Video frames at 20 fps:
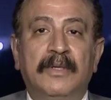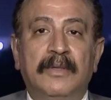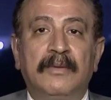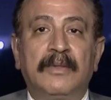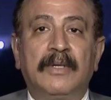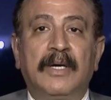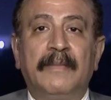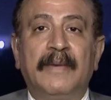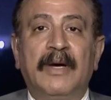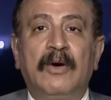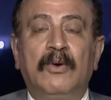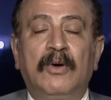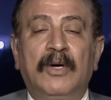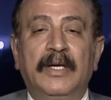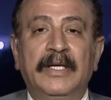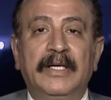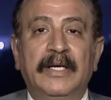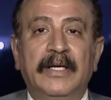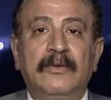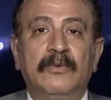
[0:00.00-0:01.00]
كما
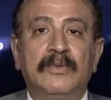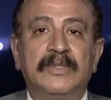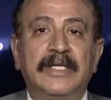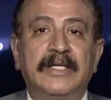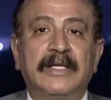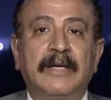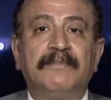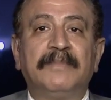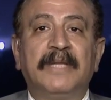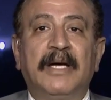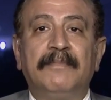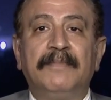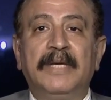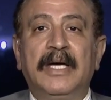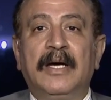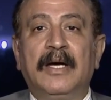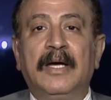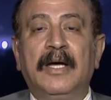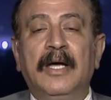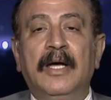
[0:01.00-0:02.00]
اعلن انه ستبدا
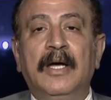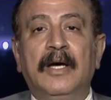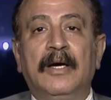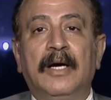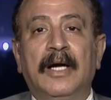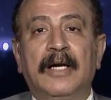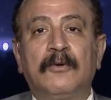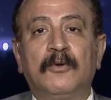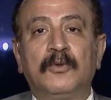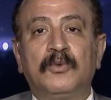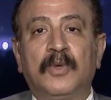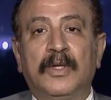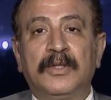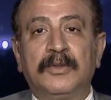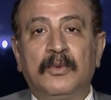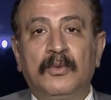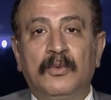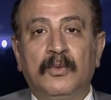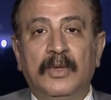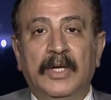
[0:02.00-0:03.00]
بها الخطوات
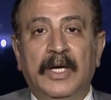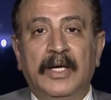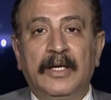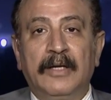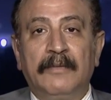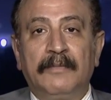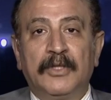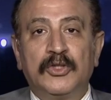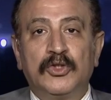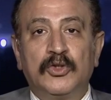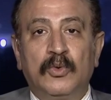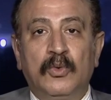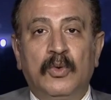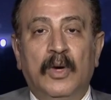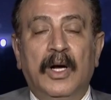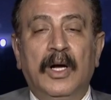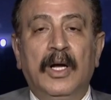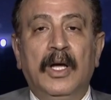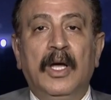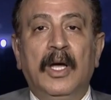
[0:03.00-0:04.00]
الاولى
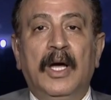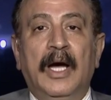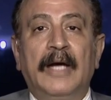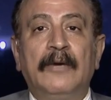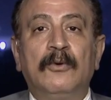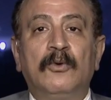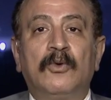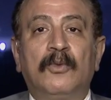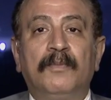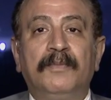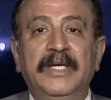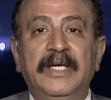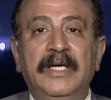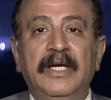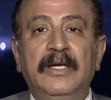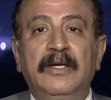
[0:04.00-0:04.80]
للمشروع الاوروبيين